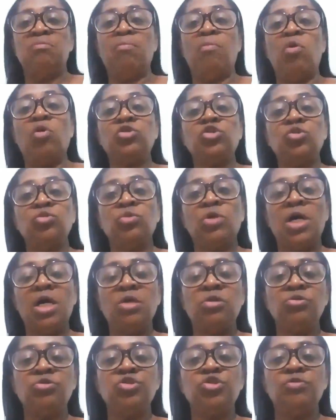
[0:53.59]
Bote num
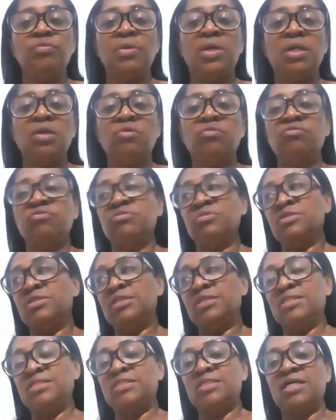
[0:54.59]
carrinho de mão,
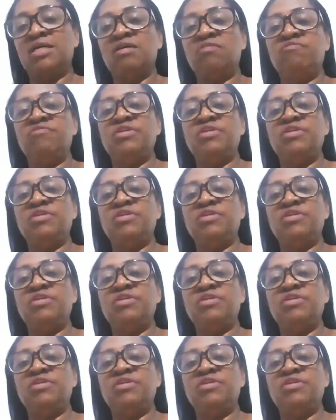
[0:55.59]
saia